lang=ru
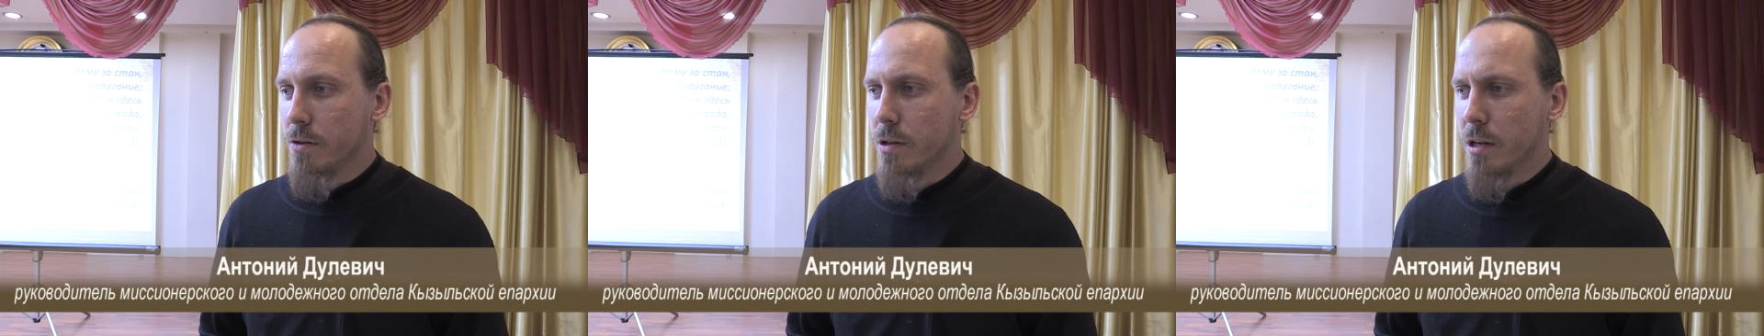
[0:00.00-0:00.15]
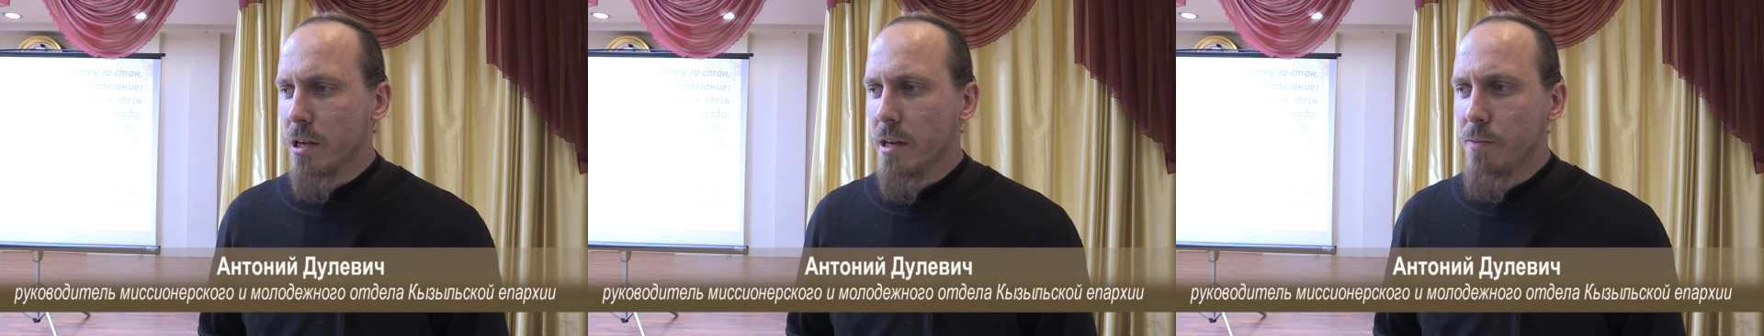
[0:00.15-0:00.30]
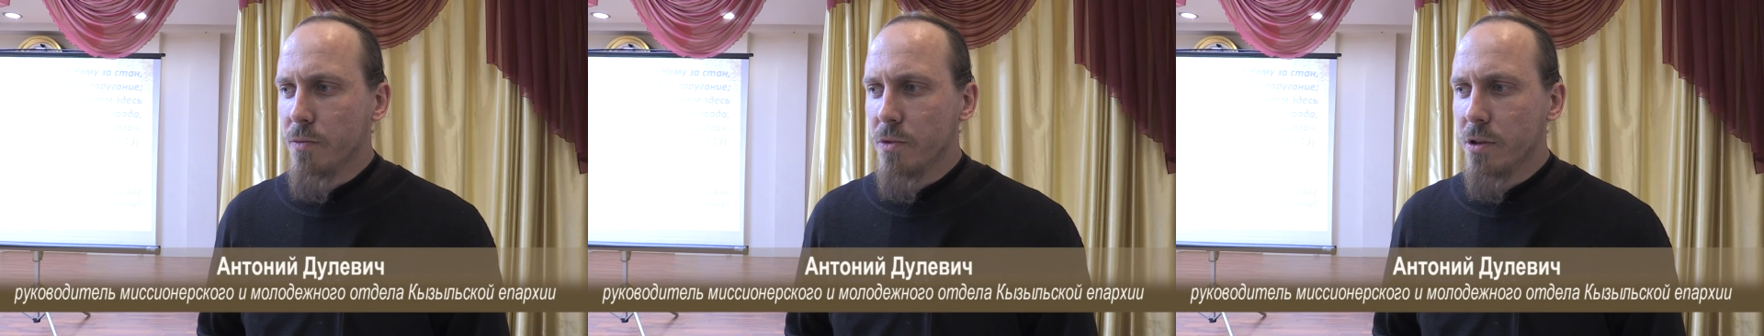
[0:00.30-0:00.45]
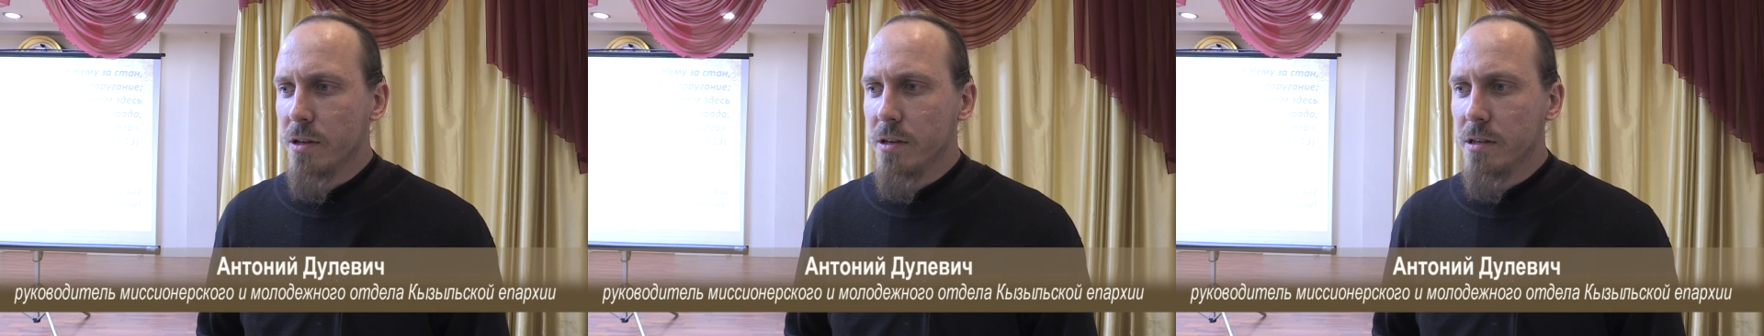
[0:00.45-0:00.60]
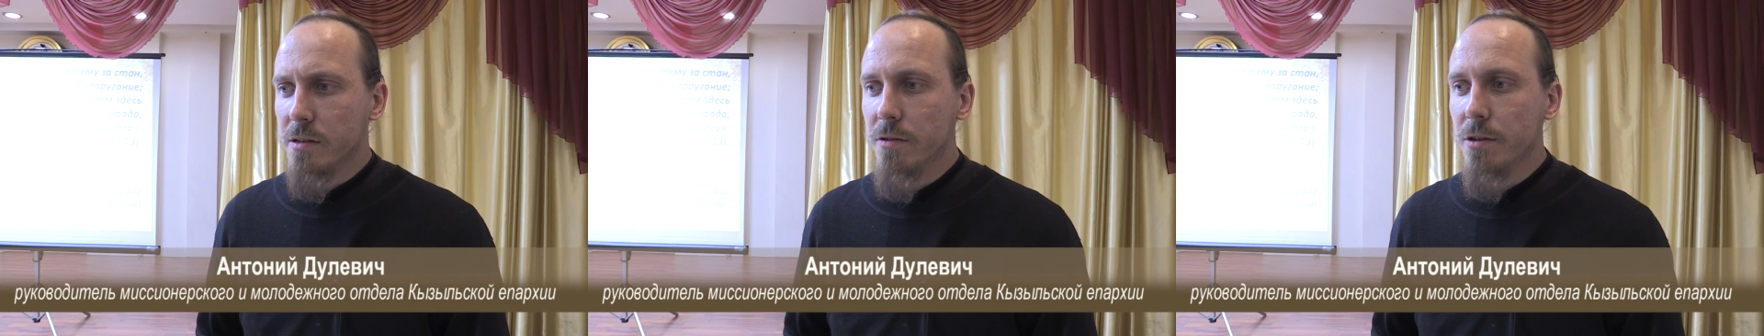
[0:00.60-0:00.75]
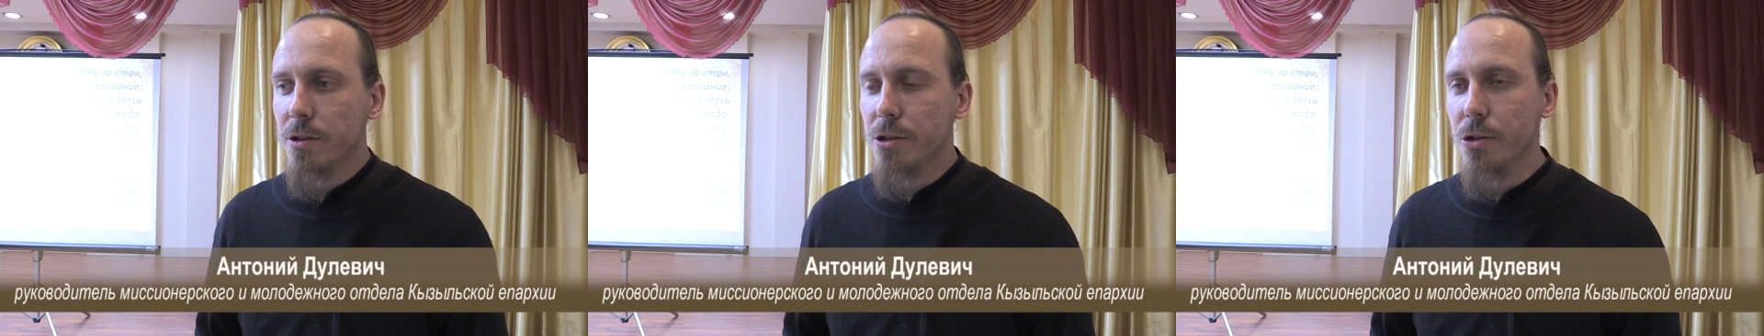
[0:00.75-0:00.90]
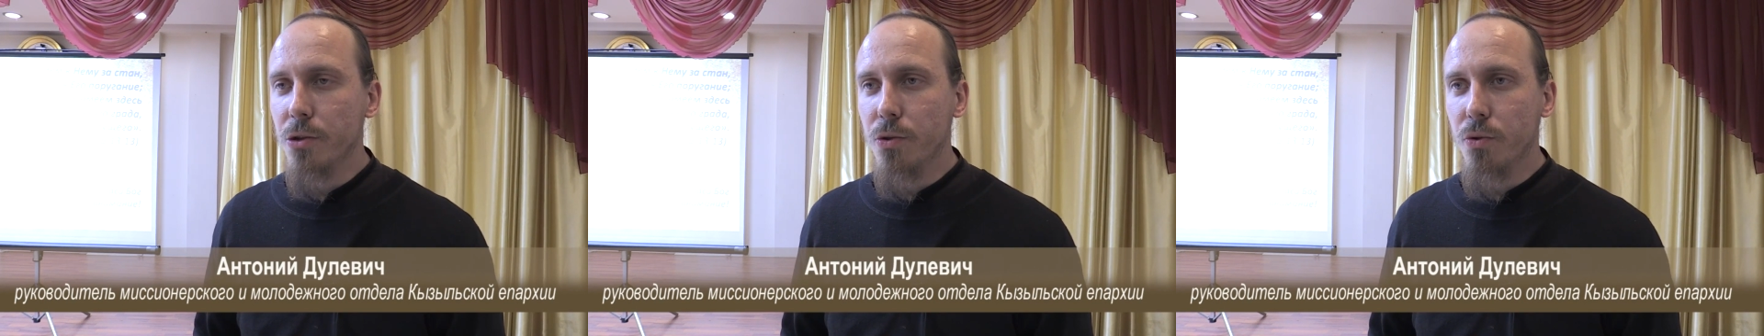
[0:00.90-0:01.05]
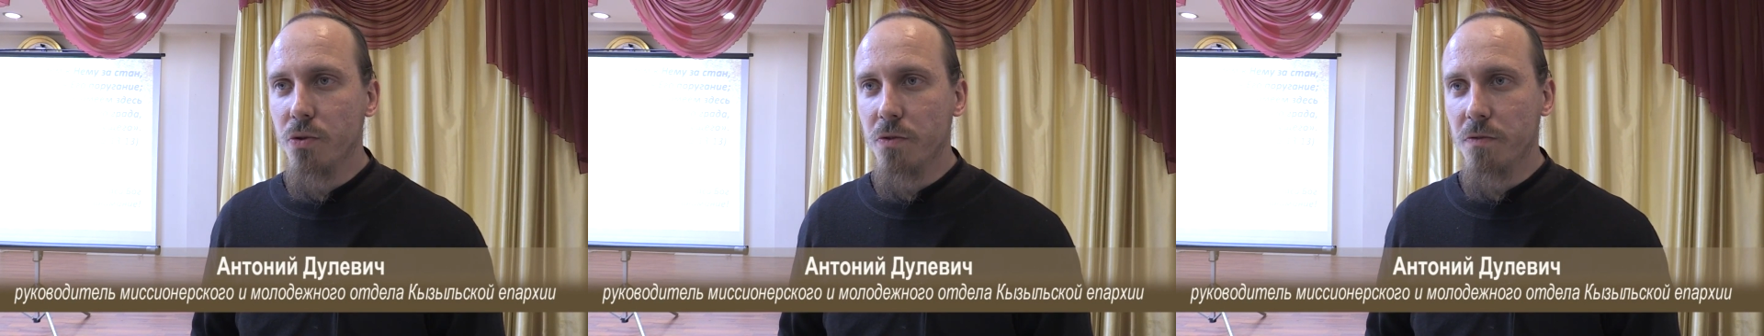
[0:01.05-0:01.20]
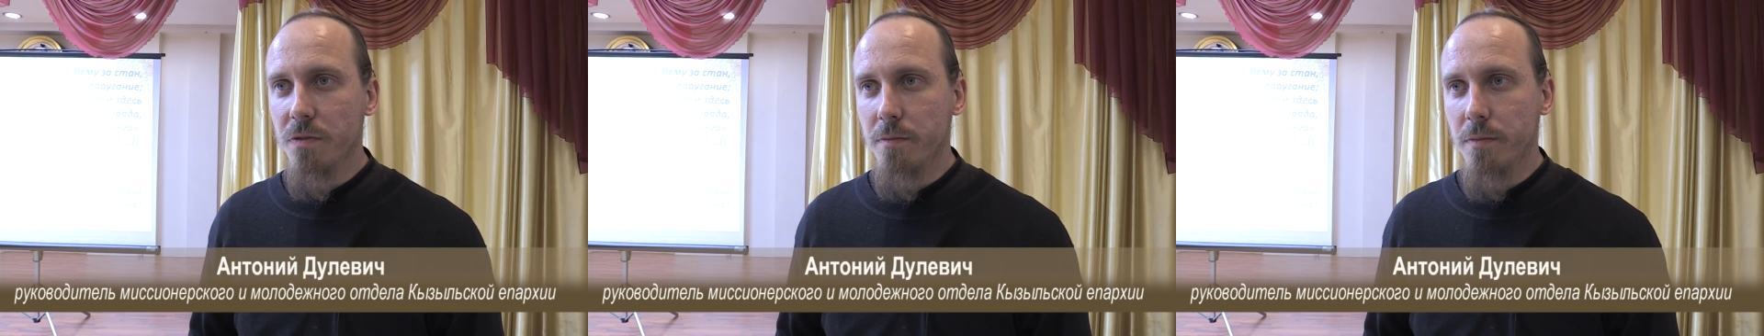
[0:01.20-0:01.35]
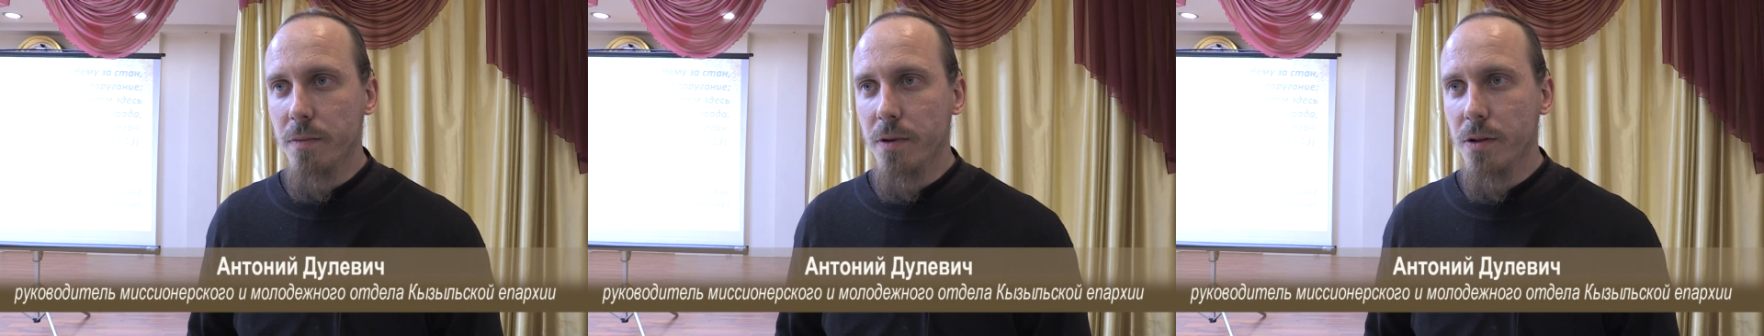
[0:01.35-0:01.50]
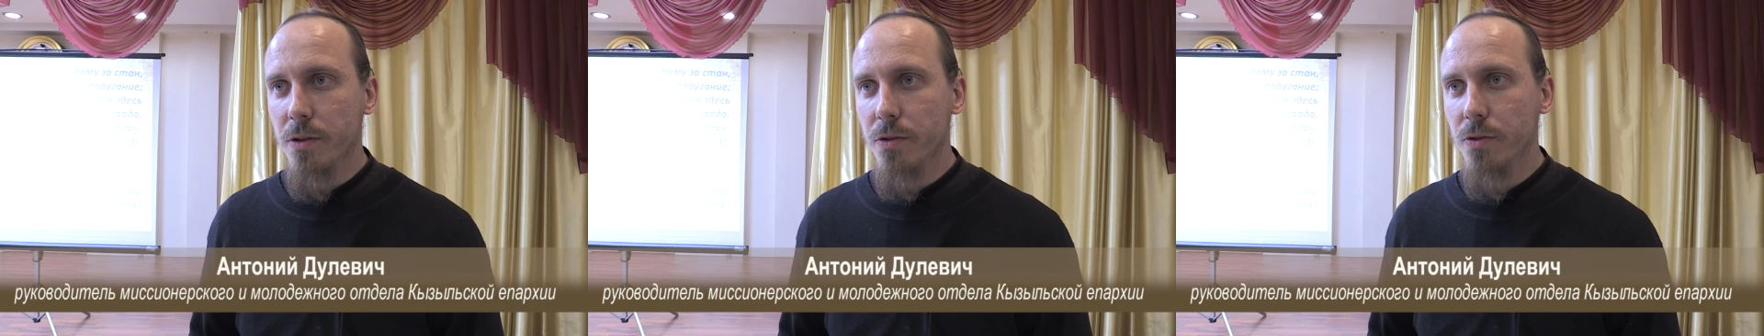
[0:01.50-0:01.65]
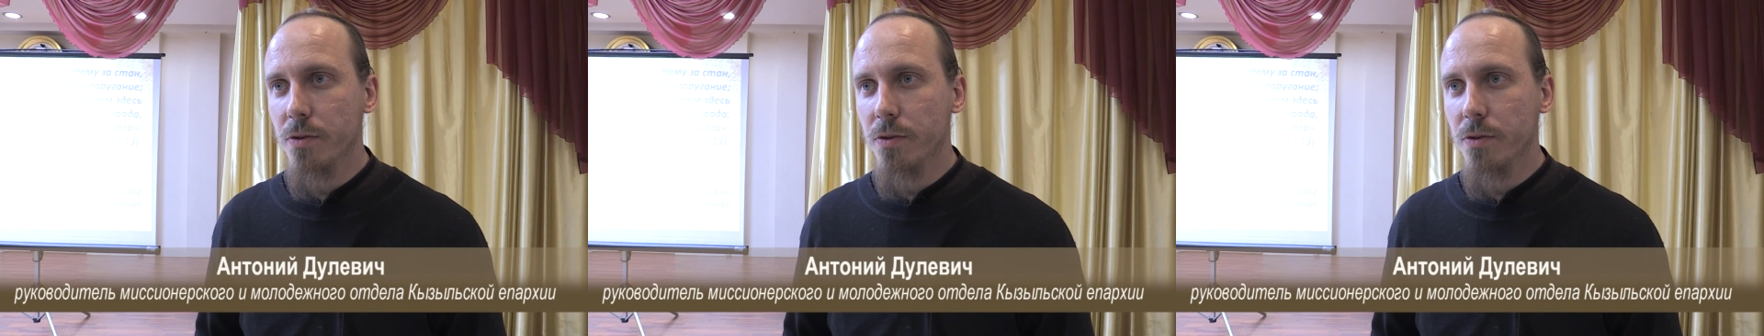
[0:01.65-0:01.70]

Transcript: таким-то действительно новым.